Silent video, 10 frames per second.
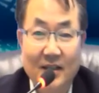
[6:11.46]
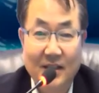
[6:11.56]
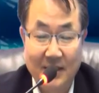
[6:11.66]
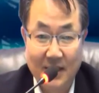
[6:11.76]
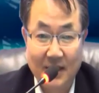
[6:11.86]

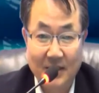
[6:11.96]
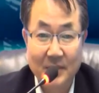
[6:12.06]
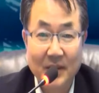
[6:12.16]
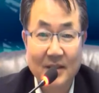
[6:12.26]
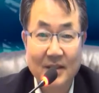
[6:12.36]
이제
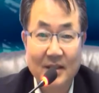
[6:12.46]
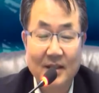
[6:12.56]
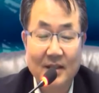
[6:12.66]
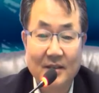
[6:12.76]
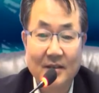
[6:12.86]
스마트
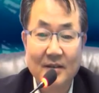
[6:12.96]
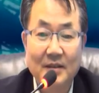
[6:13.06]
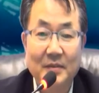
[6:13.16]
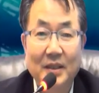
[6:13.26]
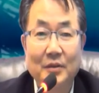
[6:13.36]
장치에서는
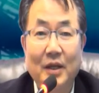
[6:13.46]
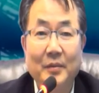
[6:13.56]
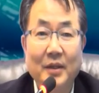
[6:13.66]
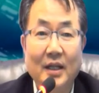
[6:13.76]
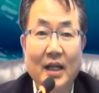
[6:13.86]
스마트
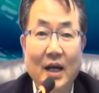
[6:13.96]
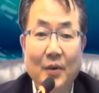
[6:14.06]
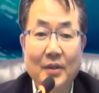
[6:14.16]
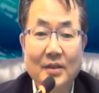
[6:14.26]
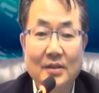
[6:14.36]
화면에
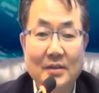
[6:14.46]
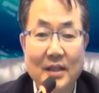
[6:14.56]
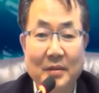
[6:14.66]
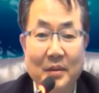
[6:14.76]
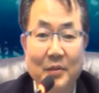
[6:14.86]
나오는
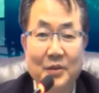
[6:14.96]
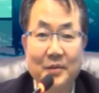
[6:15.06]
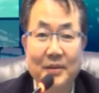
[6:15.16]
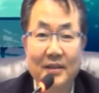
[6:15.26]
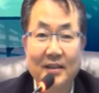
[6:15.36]
선생님의
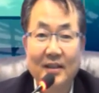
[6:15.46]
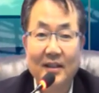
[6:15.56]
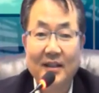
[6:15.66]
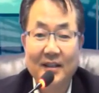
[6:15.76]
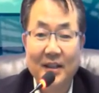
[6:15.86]
모습을
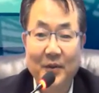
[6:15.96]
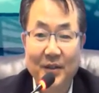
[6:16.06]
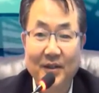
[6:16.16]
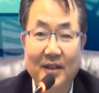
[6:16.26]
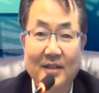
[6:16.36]
때로는
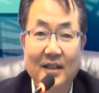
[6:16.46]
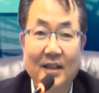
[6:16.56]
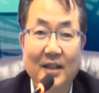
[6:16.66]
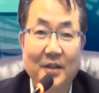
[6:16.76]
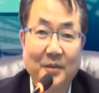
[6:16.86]
이렇게
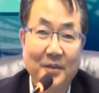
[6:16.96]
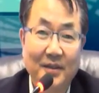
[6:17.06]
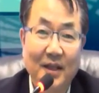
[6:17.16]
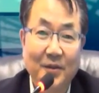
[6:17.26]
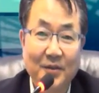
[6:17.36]
제가
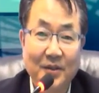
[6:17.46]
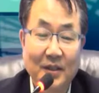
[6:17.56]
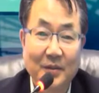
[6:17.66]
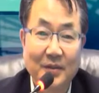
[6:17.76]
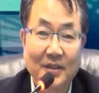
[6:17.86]
여러분하고
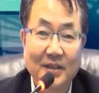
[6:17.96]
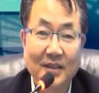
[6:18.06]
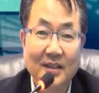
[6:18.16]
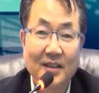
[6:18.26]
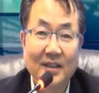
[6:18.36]
쳐다보듯이
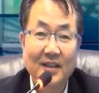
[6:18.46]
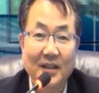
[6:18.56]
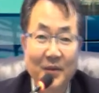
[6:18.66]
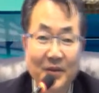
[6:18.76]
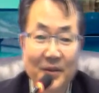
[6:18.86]

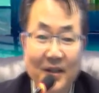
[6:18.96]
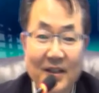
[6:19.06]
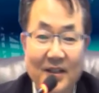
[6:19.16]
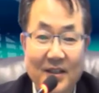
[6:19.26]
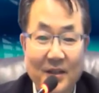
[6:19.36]
때로는
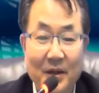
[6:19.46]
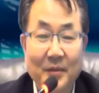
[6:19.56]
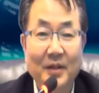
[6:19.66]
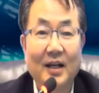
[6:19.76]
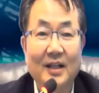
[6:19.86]
이렇게 제
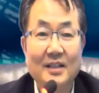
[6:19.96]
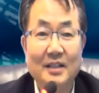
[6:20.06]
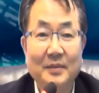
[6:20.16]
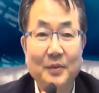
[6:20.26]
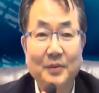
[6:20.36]
화면을
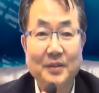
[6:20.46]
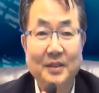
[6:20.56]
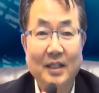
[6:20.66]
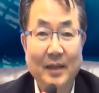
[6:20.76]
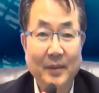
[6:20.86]
같이
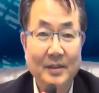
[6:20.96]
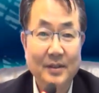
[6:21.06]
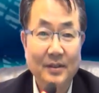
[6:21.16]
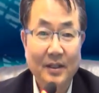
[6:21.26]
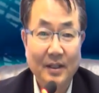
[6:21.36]
보듯이
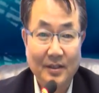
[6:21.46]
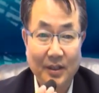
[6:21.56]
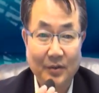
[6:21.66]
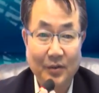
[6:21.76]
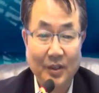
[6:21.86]
하면서
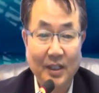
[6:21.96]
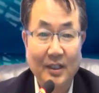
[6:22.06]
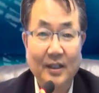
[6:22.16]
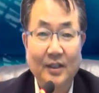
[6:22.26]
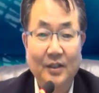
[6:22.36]
제 눈이
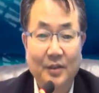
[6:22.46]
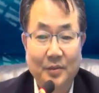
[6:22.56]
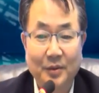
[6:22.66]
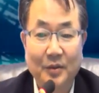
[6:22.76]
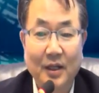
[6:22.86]

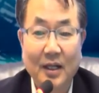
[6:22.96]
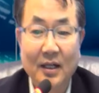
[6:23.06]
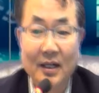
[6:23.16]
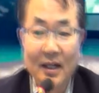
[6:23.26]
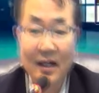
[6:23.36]
여러분과
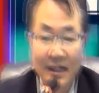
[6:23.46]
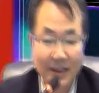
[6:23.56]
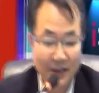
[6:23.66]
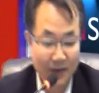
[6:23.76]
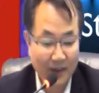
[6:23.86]
아이
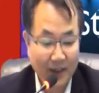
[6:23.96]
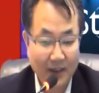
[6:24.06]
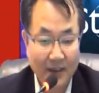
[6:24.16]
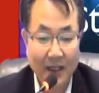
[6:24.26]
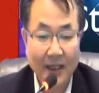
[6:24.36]

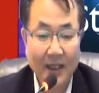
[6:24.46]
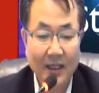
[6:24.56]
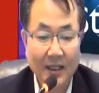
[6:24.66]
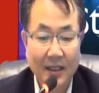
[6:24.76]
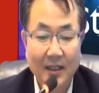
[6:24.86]
컨택을
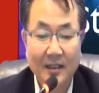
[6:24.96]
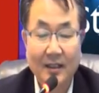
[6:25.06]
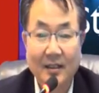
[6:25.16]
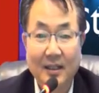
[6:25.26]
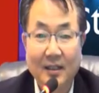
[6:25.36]
하게
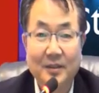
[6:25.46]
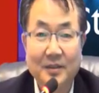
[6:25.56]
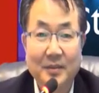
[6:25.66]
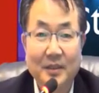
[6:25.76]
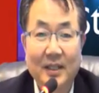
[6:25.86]
된다는
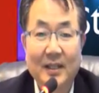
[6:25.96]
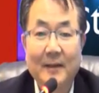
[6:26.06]
것입니다.